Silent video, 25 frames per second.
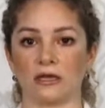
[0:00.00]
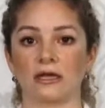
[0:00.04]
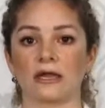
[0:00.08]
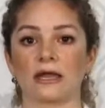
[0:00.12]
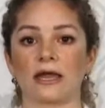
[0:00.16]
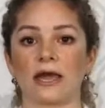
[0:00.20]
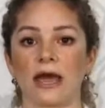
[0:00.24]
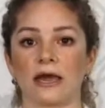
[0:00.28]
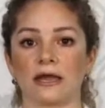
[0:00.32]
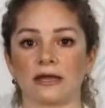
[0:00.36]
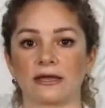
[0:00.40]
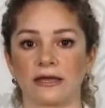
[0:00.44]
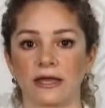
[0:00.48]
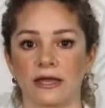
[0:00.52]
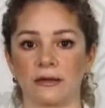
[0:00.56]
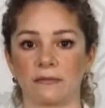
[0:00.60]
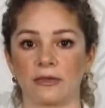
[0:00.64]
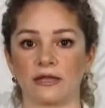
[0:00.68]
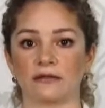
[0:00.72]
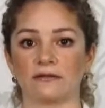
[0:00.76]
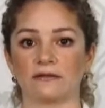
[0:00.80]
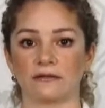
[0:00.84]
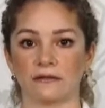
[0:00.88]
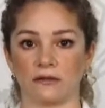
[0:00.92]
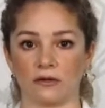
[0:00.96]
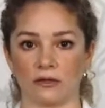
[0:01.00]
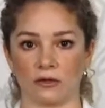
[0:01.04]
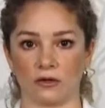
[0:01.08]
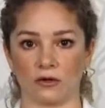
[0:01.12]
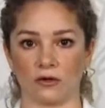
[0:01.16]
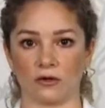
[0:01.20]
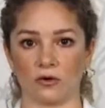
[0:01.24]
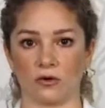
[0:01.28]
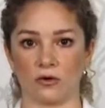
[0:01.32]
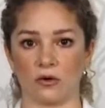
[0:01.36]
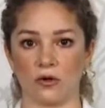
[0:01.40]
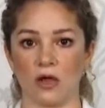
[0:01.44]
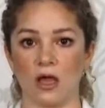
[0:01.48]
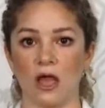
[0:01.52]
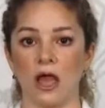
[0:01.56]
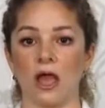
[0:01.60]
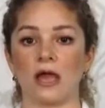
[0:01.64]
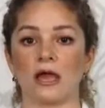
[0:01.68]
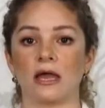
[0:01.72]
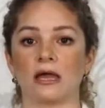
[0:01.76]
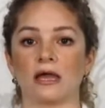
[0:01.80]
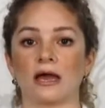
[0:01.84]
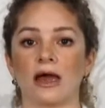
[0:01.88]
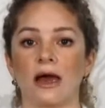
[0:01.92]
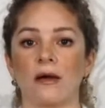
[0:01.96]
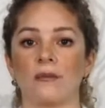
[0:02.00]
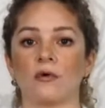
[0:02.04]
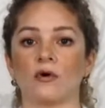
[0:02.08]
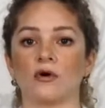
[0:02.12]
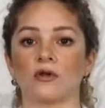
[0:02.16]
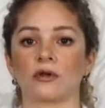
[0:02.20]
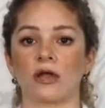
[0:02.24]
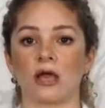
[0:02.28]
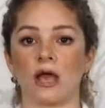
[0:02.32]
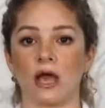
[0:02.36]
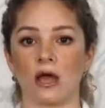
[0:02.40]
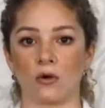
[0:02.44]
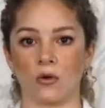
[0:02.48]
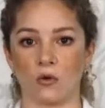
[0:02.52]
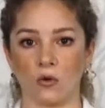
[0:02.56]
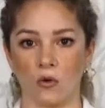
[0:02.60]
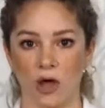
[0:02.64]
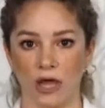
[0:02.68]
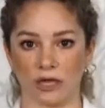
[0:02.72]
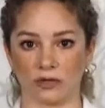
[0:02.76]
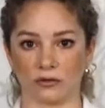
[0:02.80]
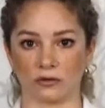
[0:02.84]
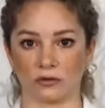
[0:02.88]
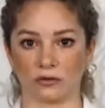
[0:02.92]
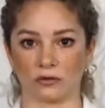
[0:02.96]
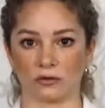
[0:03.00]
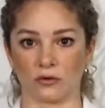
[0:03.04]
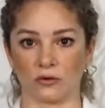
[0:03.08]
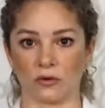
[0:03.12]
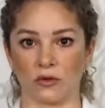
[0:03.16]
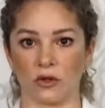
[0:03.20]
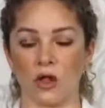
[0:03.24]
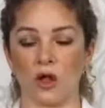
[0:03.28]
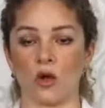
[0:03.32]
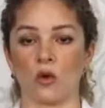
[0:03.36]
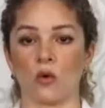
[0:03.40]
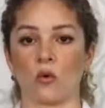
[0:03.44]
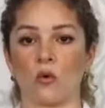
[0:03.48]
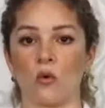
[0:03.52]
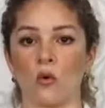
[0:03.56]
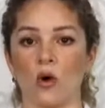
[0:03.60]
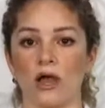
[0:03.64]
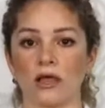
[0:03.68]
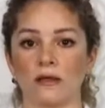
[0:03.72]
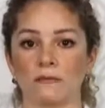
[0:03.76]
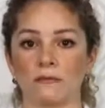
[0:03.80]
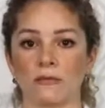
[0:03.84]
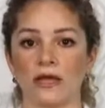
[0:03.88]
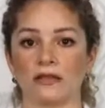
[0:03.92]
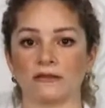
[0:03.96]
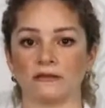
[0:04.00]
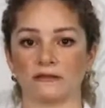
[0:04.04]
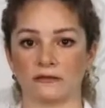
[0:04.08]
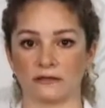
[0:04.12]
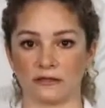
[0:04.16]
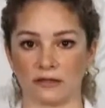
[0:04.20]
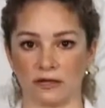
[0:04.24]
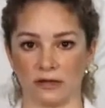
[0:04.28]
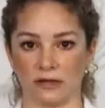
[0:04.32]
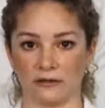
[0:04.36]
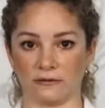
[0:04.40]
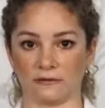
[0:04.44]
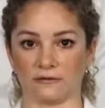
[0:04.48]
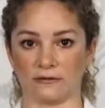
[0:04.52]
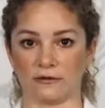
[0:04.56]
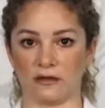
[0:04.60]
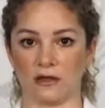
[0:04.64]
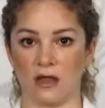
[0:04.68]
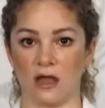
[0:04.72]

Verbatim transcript: Cajeme 5, Caborca 4, Guaymas 3,